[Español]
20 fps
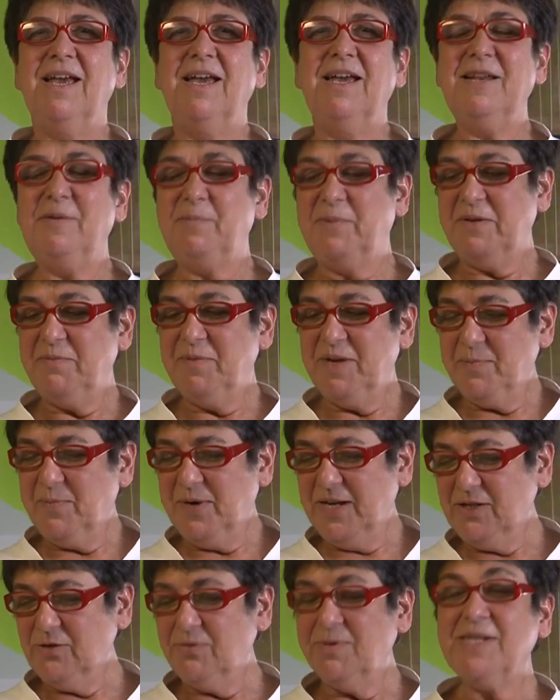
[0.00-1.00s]
El primer
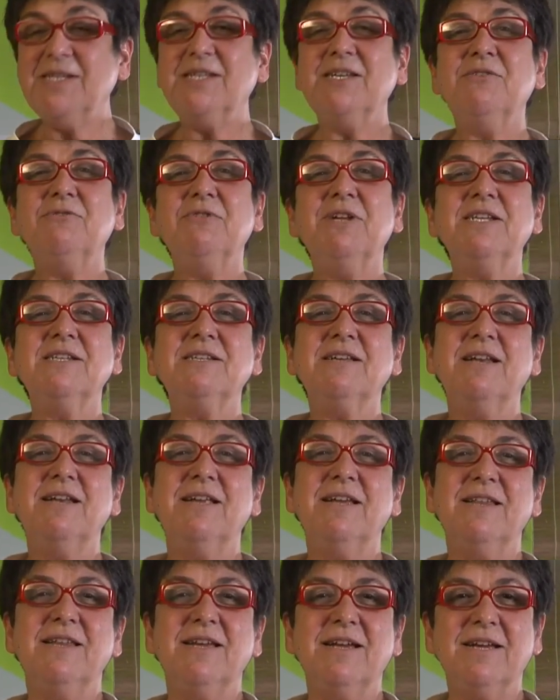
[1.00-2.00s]
plato va a ser una
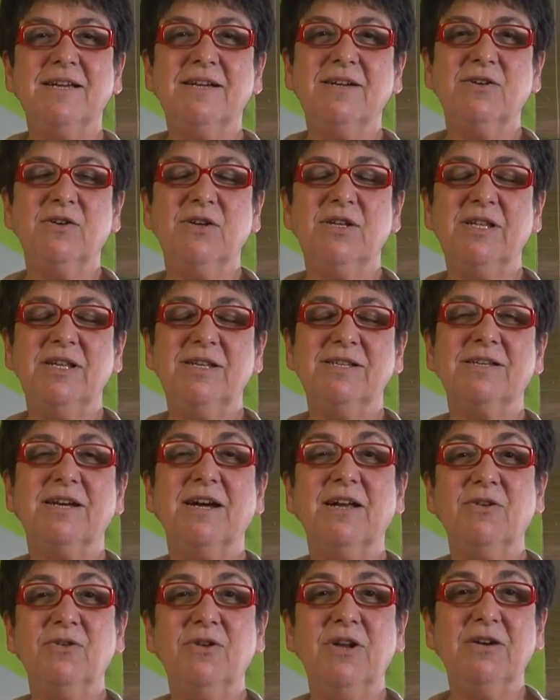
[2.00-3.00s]
ensalada de
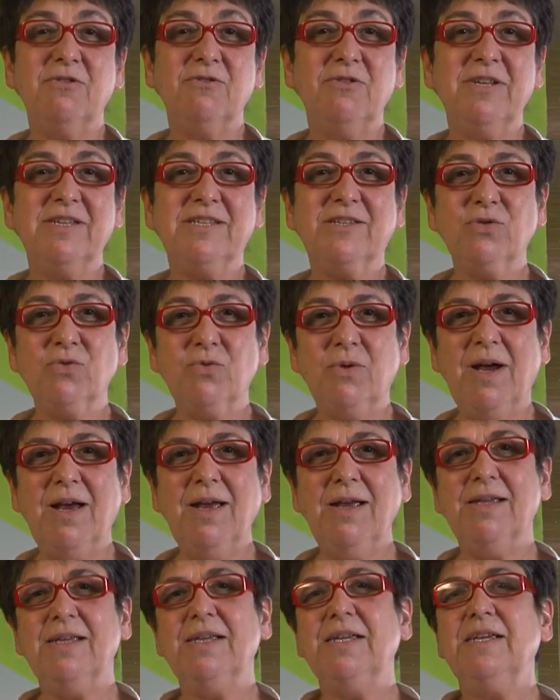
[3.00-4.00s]
escarola con
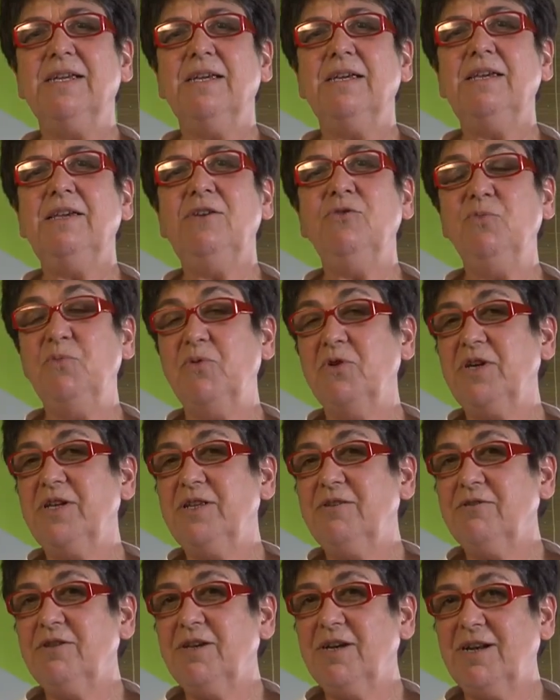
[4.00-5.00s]
lechuga y un
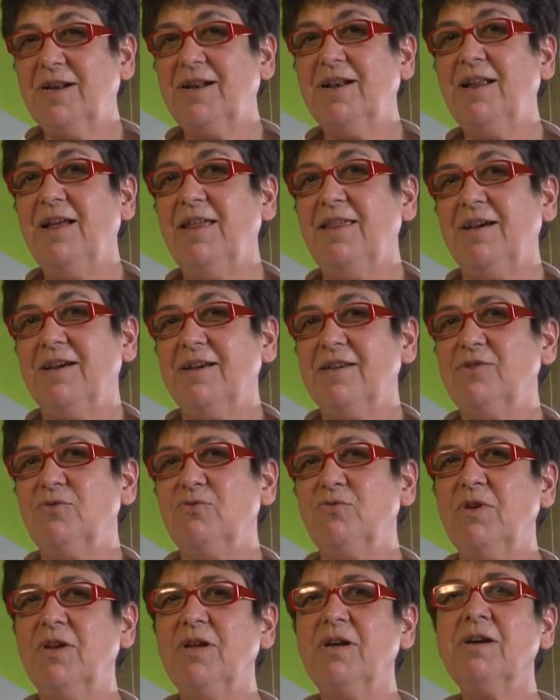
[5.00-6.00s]
poquito de granada, que
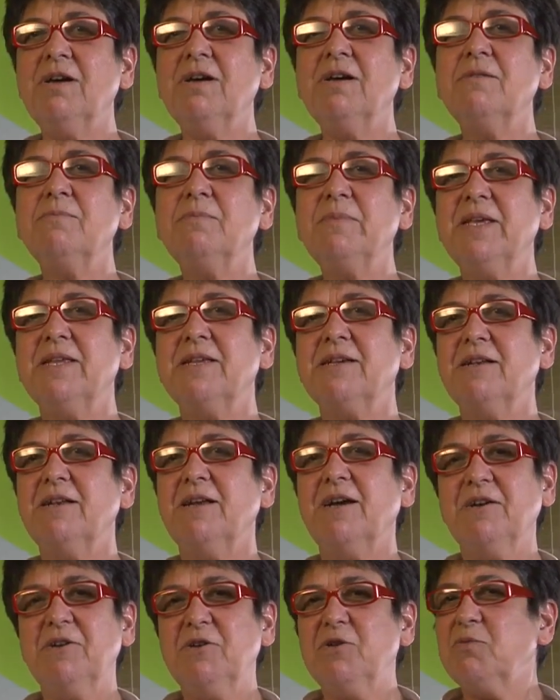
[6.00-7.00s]
es una
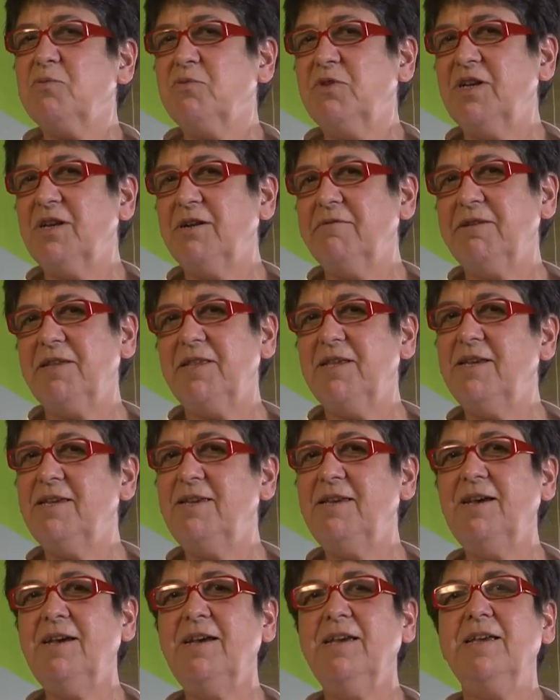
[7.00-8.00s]
mezcla muy
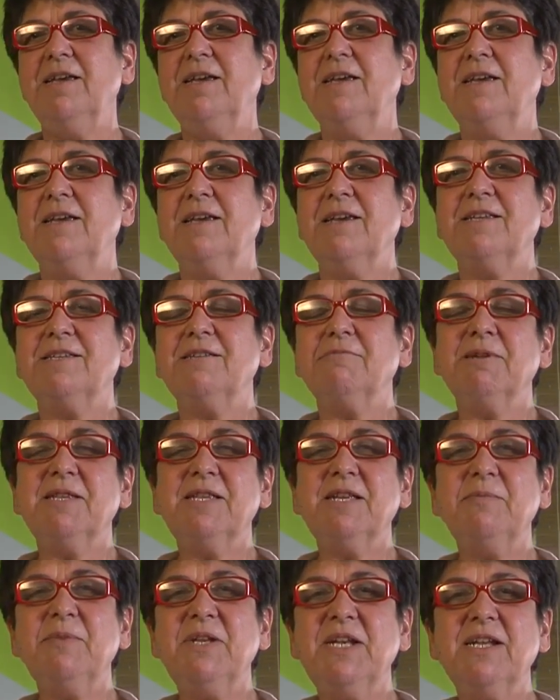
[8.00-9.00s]
navideña, que se va
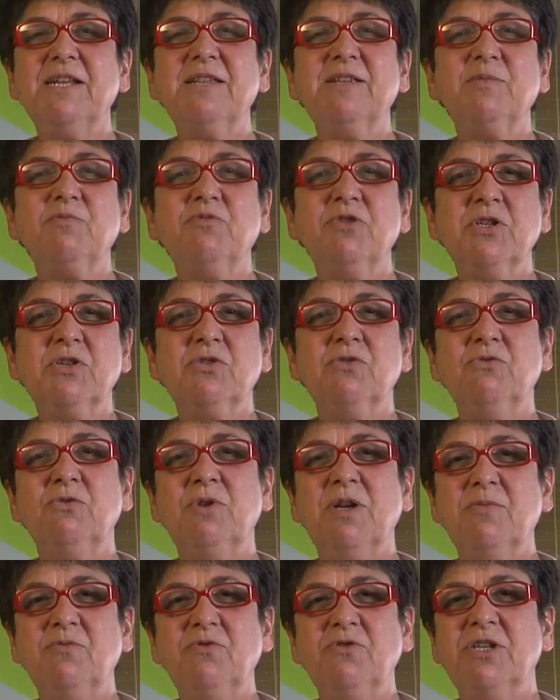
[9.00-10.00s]
a terminar después con
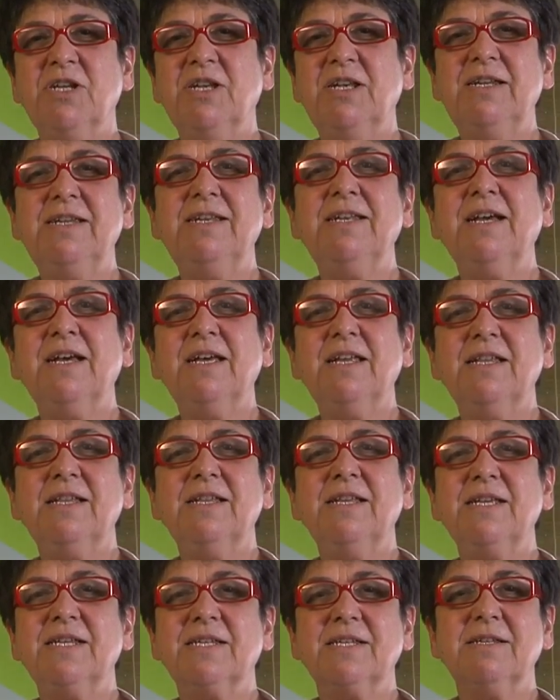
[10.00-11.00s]
una muselina
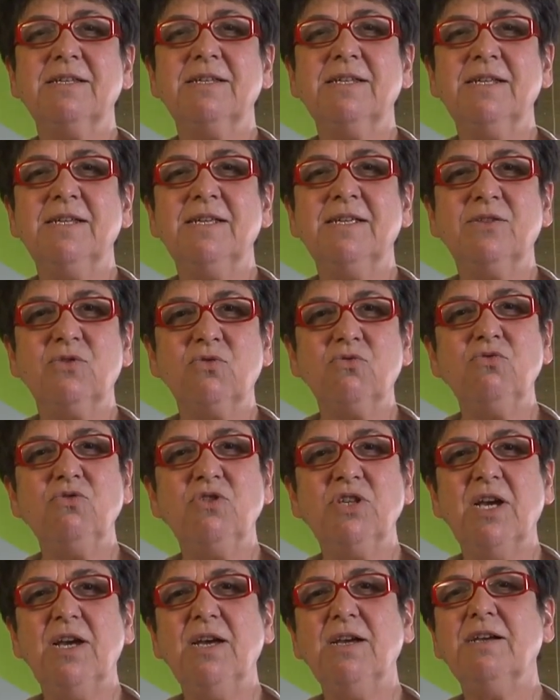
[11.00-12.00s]
de,
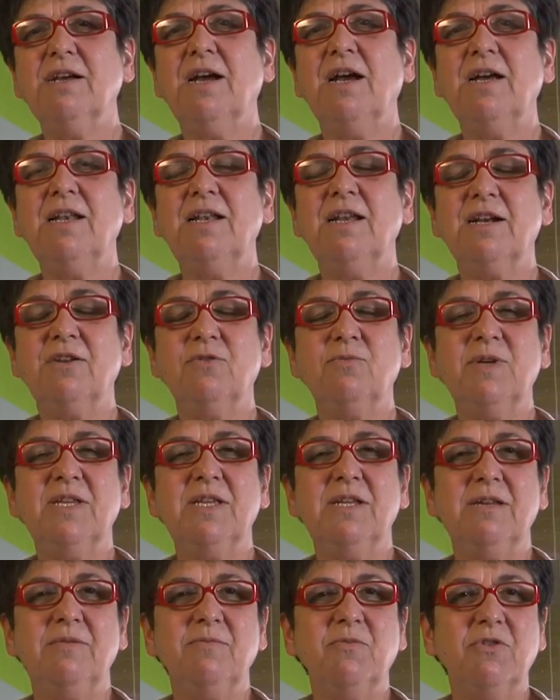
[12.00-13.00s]
trucha al aroma
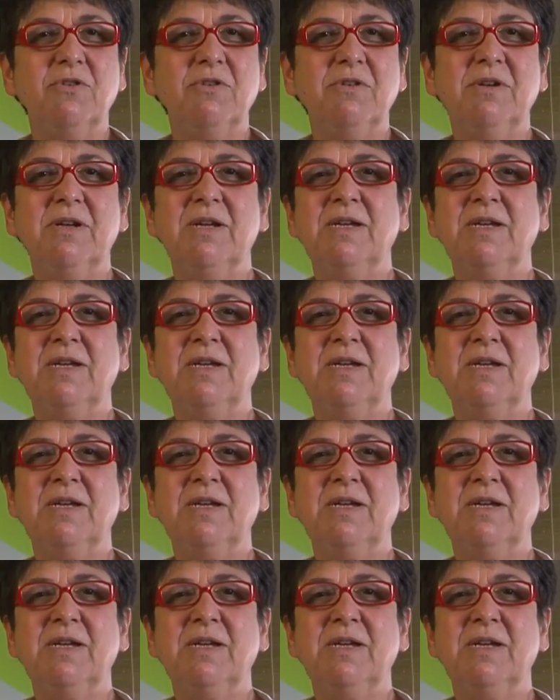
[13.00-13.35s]
de limón